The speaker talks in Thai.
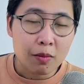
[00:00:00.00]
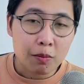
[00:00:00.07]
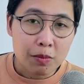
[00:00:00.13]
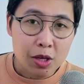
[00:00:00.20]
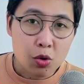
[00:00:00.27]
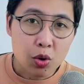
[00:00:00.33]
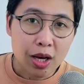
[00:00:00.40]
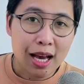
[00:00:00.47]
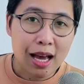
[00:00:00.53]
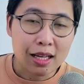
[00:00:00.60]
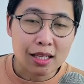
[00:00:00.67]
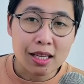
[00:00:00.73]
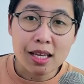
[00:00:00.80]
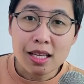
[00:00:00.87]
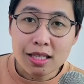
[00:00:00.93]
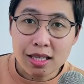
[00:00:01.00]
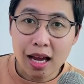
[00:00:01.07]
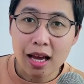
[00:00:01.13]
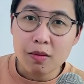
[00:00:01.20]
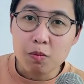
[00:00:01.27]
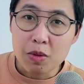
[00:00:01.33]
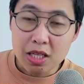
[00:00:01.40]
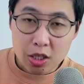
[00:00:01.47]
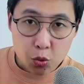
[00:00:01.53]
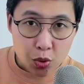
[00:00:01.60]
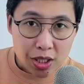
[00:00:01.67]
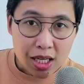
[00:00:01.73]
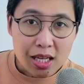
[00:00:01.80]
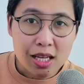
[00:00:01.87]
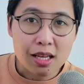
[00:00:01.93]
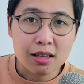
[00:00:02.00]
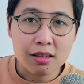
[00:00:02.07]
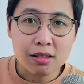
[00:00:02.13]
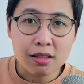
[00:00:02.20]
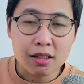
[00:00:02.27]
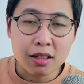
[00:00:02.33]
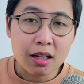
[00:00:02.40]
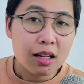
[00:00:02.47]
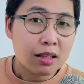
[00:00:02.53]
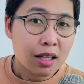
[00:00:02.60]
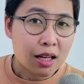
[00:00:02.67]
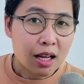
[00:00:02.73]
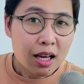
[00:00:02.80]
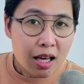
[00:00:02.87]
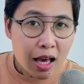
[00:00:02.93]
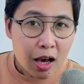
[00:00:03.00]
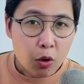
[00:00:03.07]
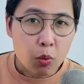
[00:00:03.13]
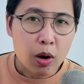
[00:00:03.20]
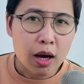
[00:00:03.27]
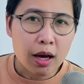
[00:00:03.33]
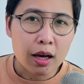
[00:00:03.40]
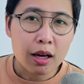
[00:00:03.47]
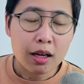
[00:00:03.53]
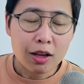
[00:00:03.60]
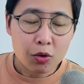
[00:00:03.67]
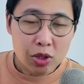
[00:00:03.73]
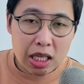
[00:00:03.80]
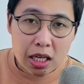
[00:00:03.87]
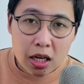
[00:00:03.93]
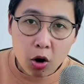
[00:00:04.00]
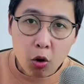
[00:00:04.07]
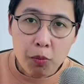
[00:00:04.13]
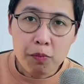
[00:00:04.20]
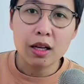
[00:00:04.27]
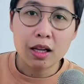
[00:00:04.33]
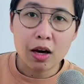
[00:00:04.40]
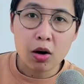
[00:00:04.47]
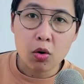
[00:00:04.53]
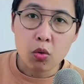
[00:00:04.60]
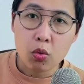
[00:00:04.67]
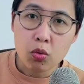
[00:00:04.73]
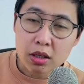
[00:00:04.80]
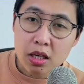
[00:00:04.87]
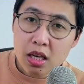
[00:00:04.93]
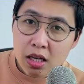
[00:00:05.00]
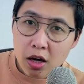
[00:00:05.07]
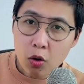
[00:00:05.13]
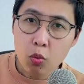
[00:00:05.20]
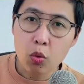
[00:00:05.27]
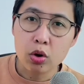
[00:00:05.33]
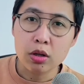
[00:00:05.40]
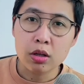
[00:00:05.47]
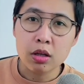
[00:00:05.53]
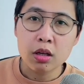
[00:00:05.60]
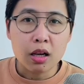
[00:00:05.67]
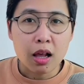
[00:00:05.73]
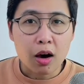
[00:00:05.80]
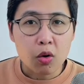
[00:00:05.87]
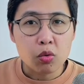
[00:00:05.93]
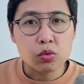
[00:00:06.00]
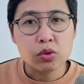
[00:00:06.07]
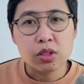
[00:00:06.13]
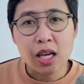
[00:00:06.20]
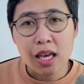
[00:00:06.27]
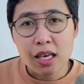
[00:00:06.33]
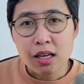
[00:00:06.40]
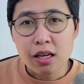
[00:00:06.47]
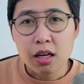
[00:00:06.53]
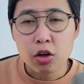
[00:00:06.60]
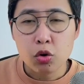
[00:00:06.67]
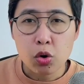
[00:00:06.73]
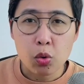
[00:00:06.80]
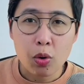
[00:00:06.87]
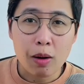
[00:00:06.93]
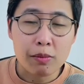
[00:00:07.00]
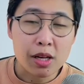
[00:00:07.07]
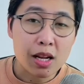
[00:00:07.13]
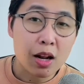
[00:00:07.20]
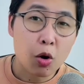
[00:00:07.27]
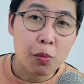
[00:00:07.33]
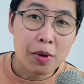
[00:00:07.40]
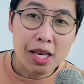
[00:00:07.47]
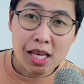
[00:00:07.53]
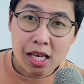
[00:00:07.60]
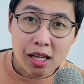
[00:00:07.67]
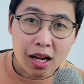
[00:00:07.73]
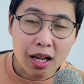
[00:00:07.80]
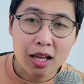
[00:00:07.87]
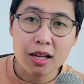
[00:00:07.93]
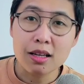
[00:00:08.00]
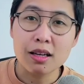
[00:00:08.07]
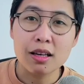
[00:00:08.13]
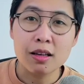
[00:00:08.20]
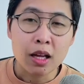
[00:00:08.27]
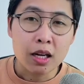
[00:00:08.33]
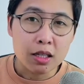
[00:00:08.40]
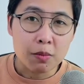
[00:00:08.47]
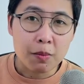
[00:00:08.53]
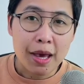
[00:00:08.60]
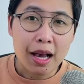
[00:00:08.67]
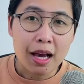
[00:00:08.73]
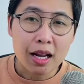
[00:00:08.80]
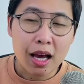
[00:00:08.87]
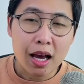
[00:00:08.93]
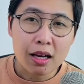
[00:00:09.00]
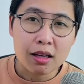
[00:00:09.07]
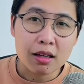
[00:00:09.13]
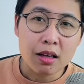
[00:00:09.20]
มีโอกาสที่จะมีชีวิตที่ดีขึ้นแต่ถ้าหากว่าเราคิดลบเราขี้กังวลเราใช้เงินโดยความที่เราไม่คิดอะไรเลยหรือแม้กระทั่ง